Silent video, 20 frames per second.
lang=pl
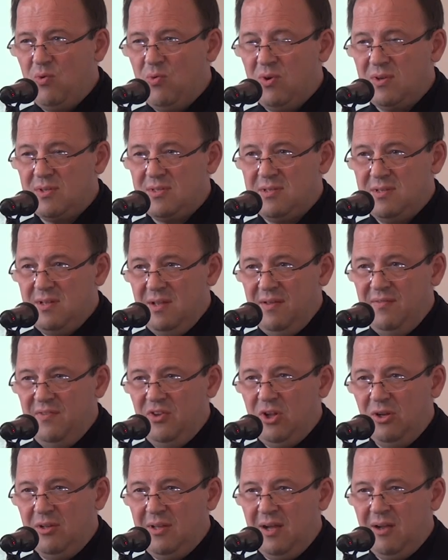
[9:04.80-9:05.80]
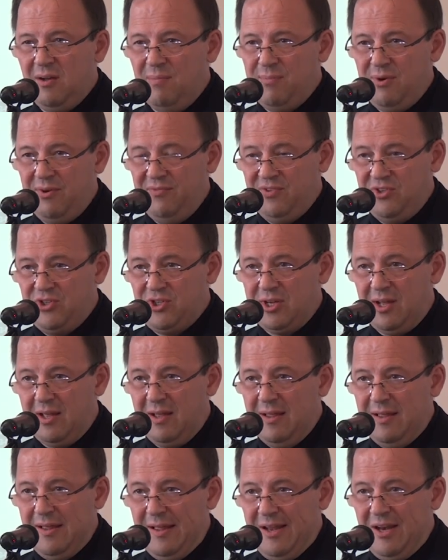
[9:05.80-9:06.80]
głos Witolda Gombrowicza,
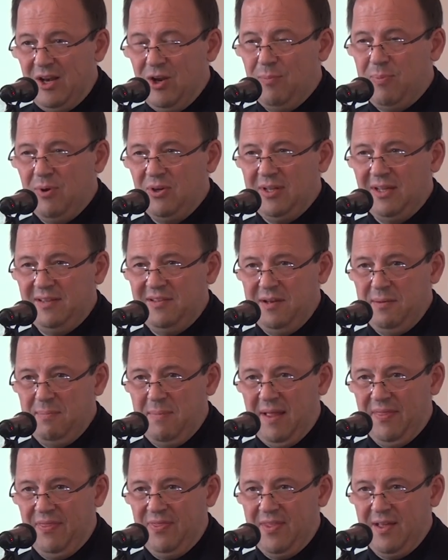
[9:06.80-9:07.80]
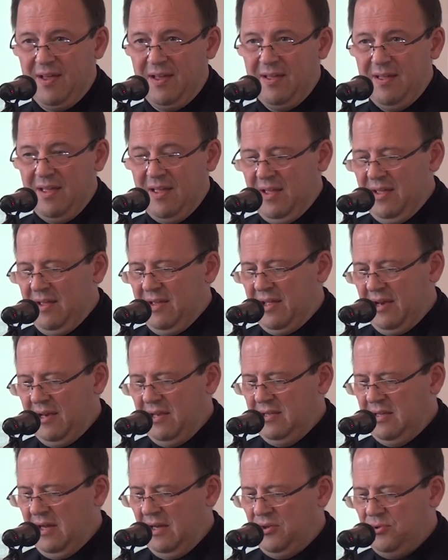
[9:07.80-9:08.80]
Leopolda Tyrmanda,
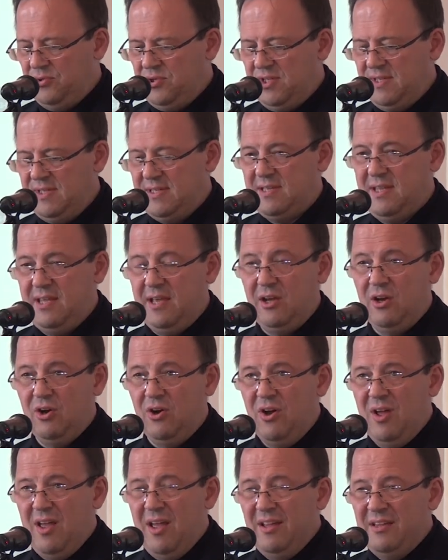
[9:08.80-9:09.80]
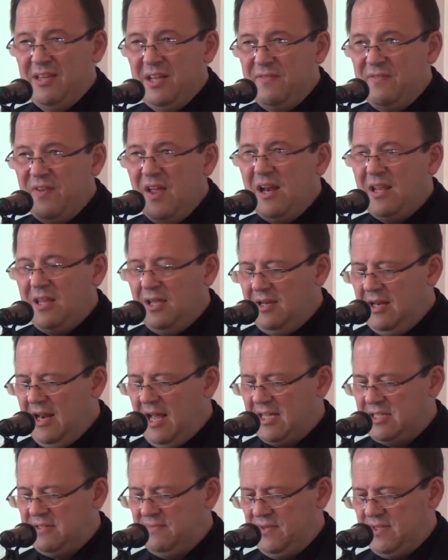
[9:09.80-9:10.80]
Herlinga Grudzińskiego, tych wielkich
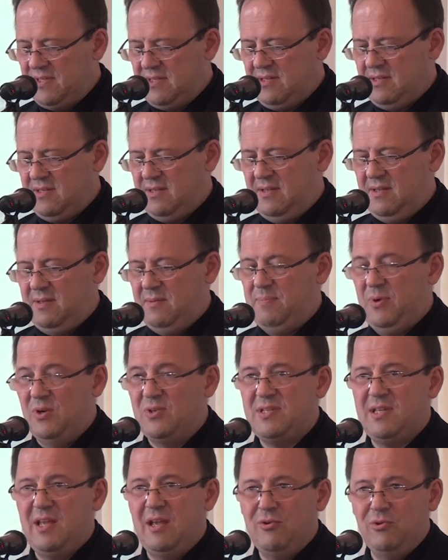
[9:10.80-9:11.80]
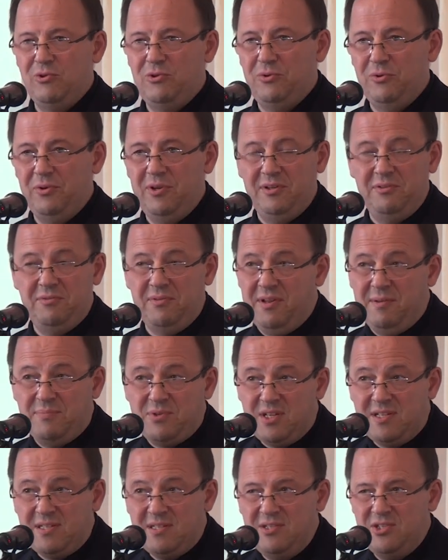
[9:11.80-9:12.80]
nazwisk e, polskiej kultury, które
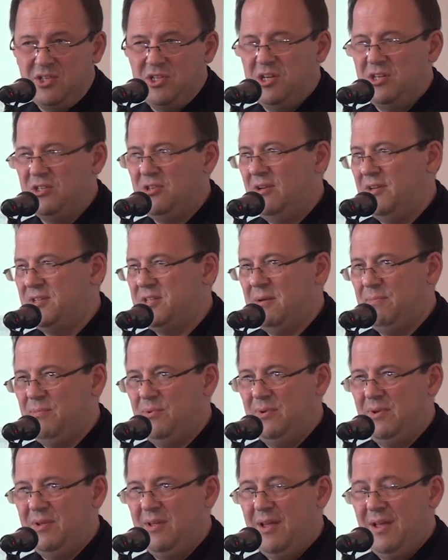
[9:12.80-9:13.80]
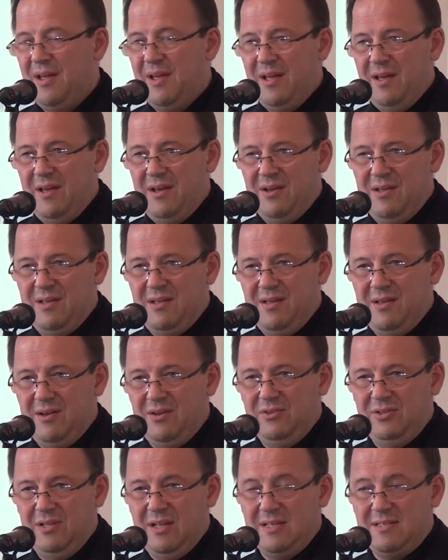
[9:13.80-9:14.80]
przez dziesięciolecia były e,
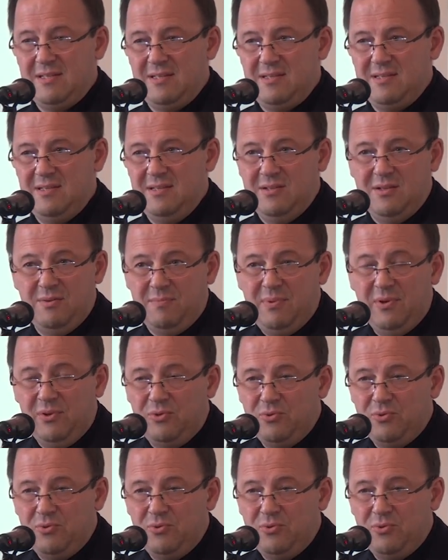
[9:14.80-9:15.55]
od nas, no,